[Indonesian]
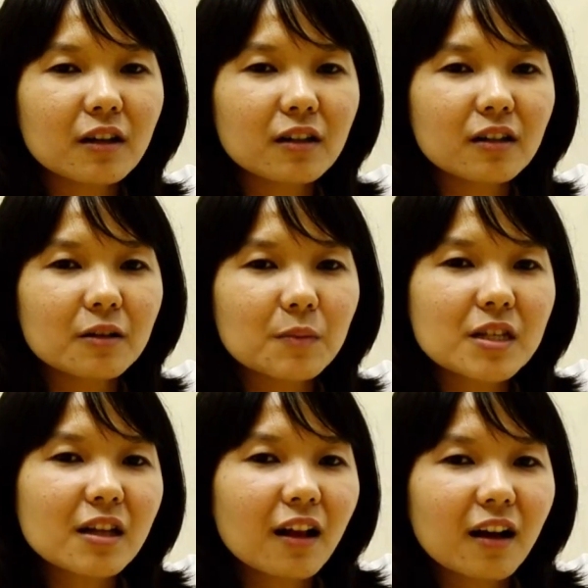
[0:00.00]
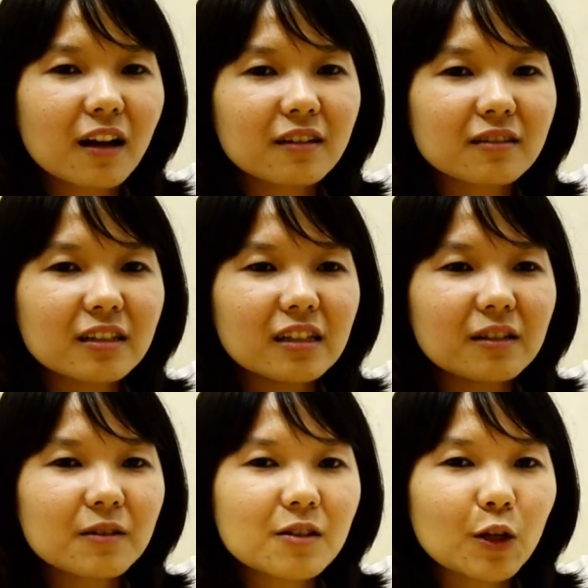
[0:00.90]
uh, misalkan
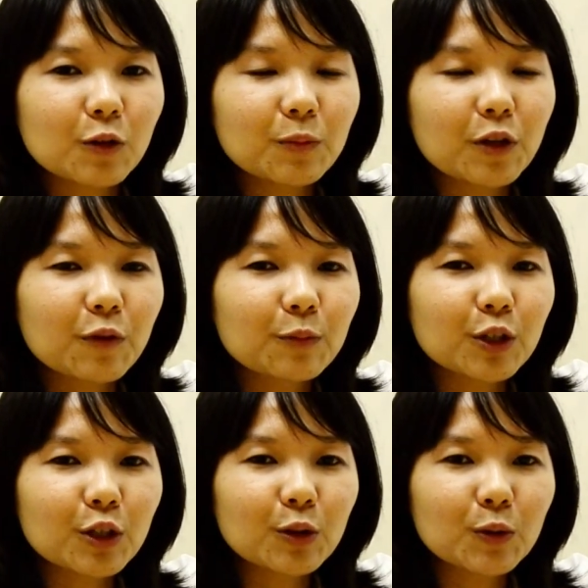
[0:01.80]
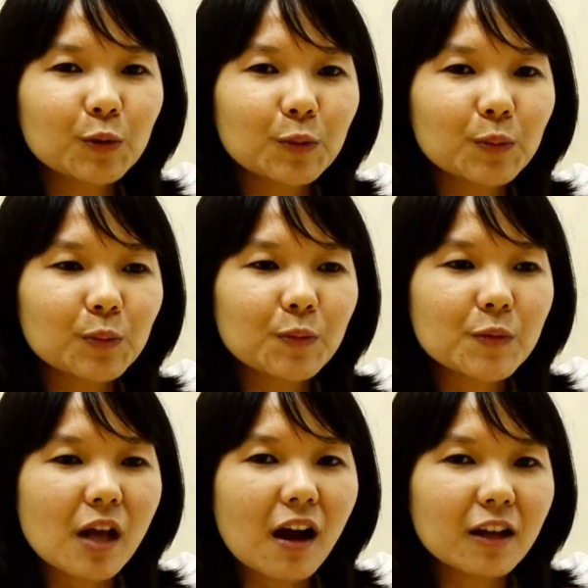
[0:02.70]
di satu platform tertentu
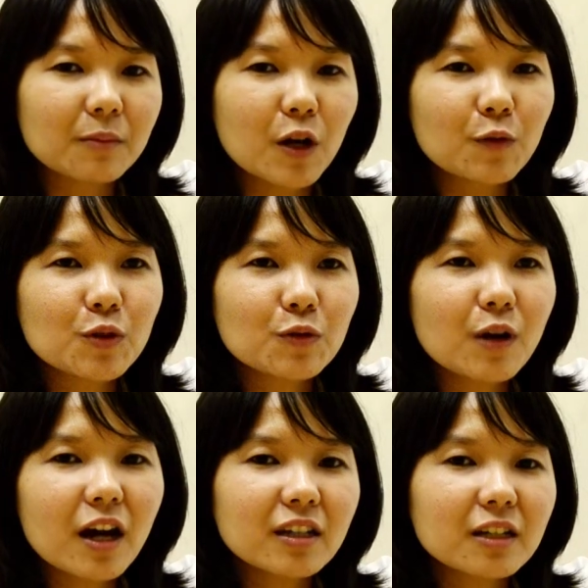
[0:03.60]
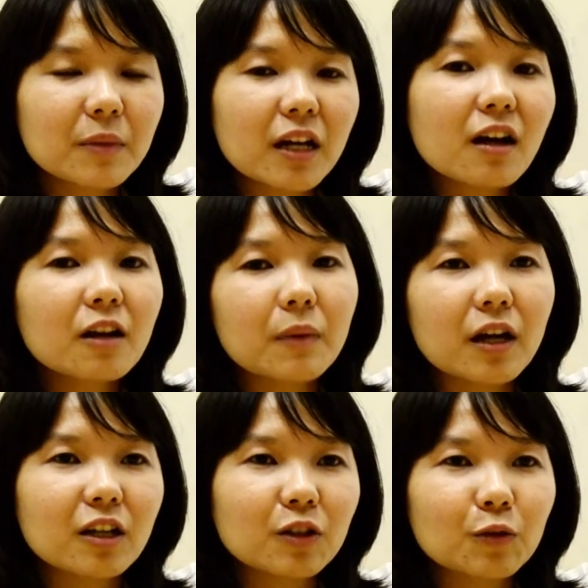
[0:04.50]
sangat bagus UI-nya, mereka akan
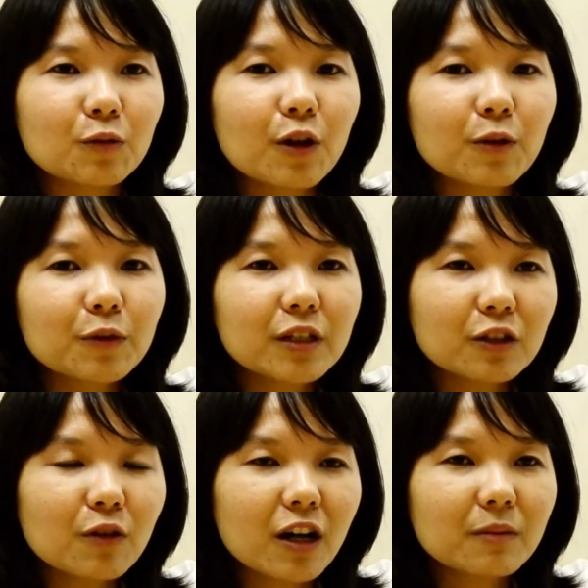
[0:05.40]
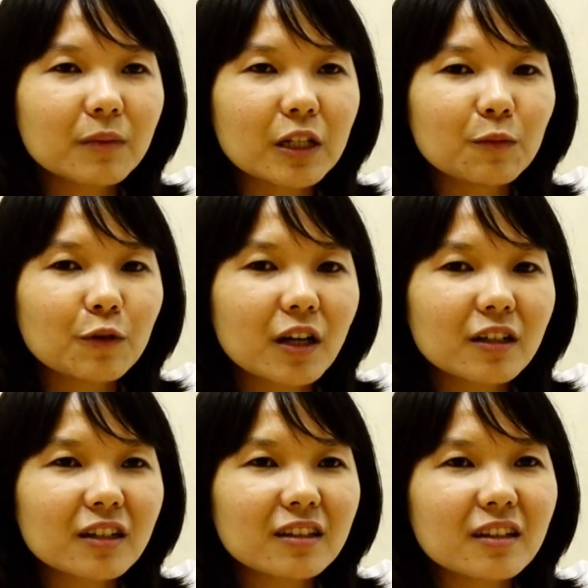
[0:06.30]
pakai itu. Walaupun itu akan
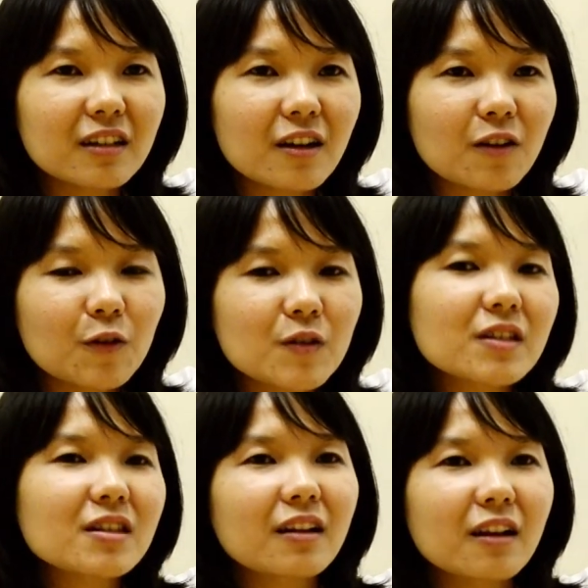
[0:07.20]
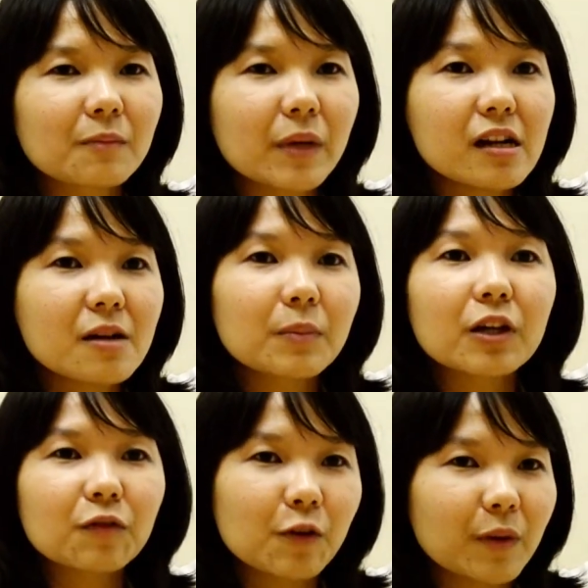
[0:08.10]
menimbulkan ketidak konsistenan pada
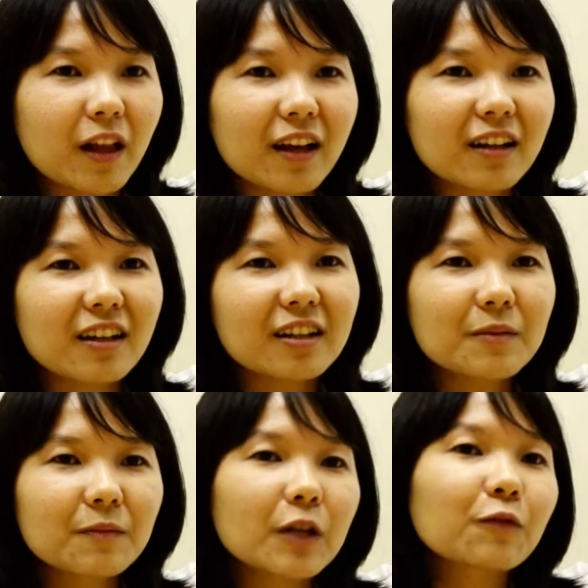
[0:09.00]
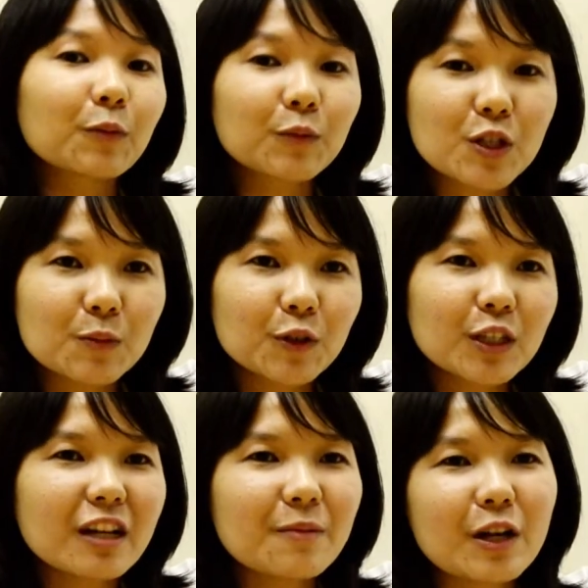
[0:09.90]
platform yang lain karena platform tersebut
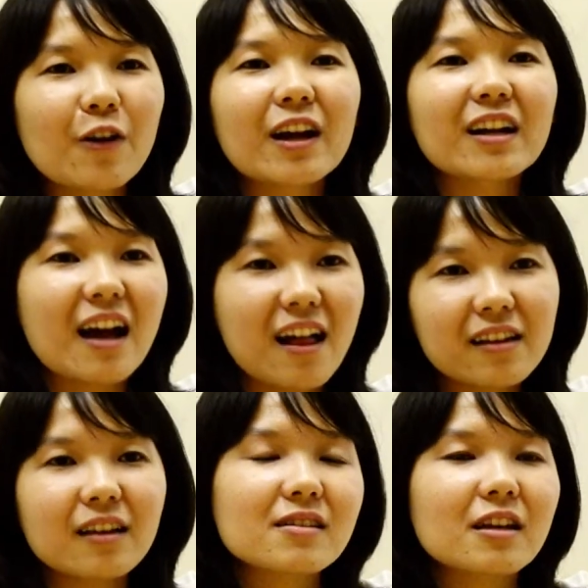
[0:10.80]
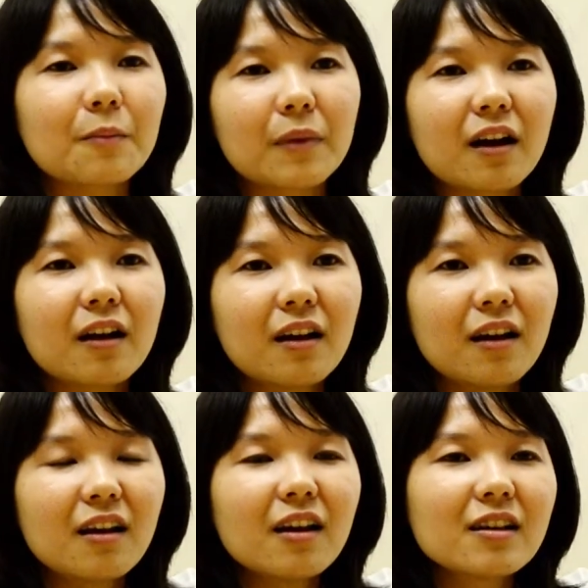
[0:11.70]
tidak menawarkan hal yang sama.
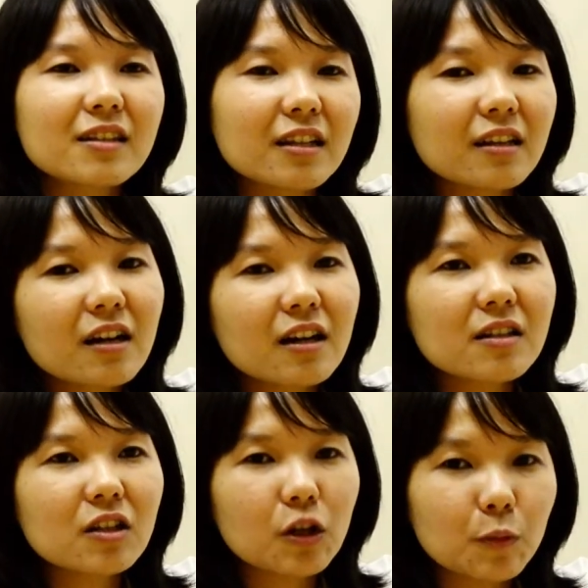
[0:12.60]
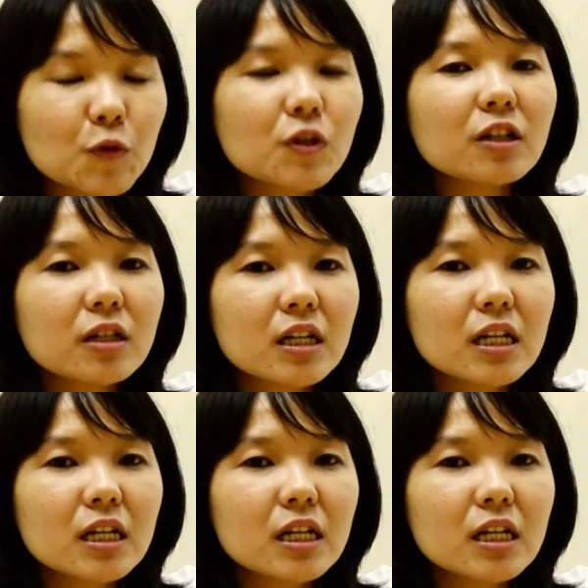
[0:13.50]
Sehingga setiap user